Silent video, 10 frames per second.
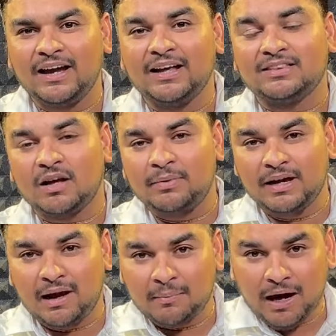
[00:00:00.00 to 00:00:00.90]
हैं तभी
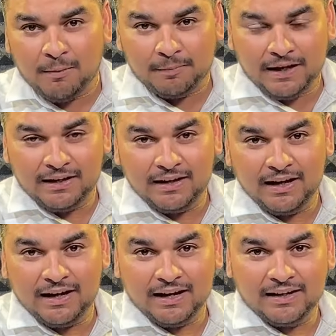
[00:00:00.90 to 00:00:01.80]
हम आपके लिए
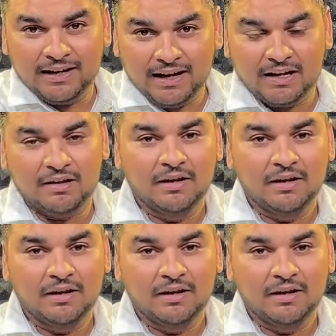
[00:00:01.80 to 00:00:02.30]
एक लिंक